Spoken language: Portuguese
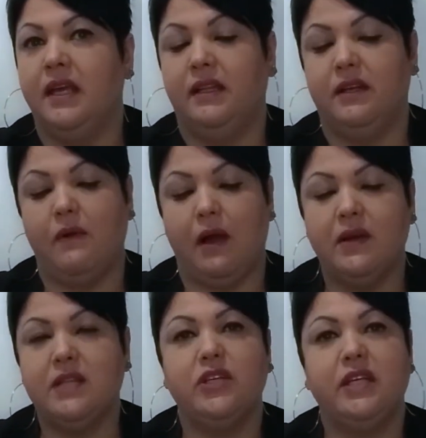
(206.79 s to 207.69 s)
Então,
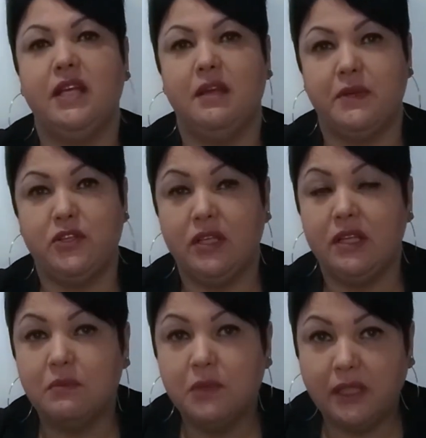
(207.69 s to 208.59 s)
ao adquirir, para te
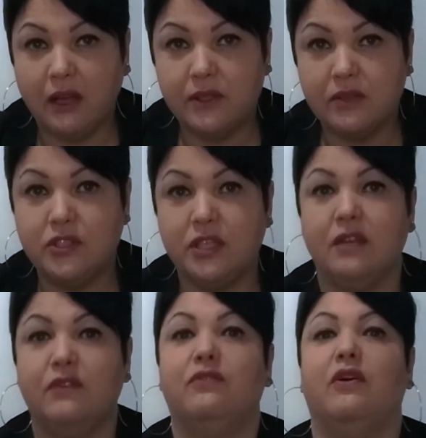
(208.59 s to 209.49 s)
não botar o teu
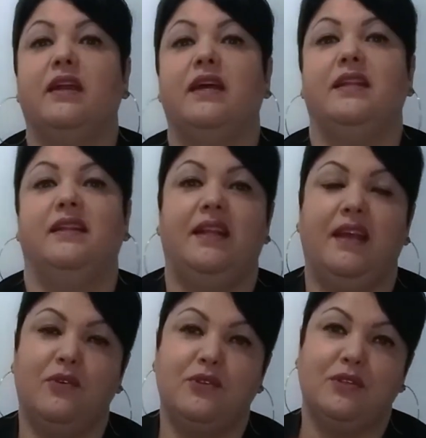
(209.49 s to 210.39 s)
dinheiro fora e
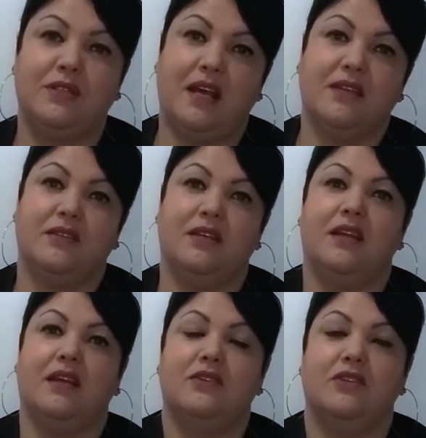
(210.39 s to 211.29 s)
ter o sucesso
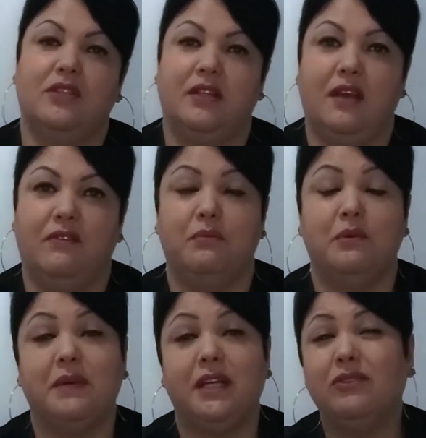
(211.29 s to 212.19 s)
aqui que a gente teve,
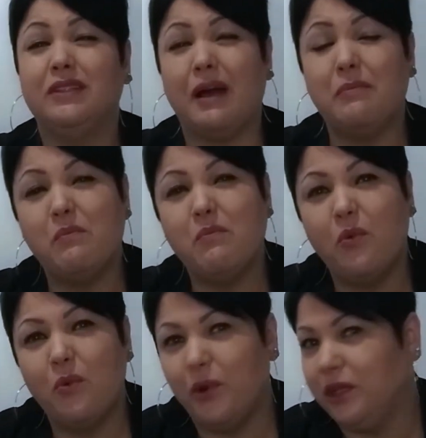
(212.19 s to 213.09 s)
meu marido tá
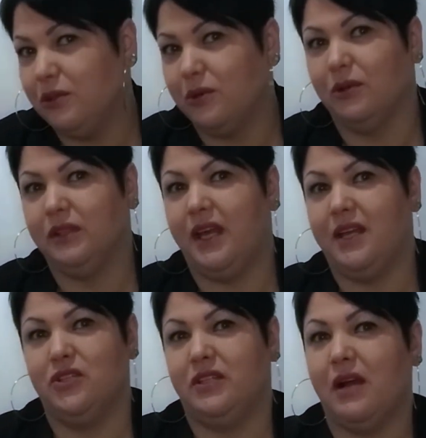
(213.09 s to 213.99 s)
muito
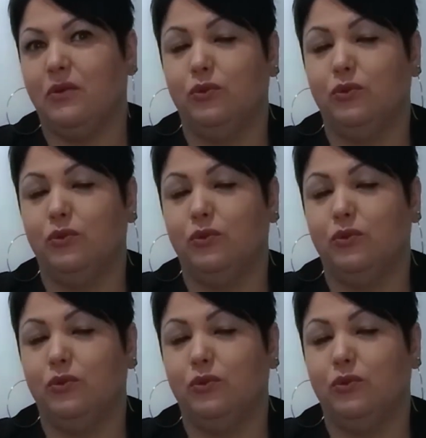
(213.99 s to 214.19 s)
contente, tá?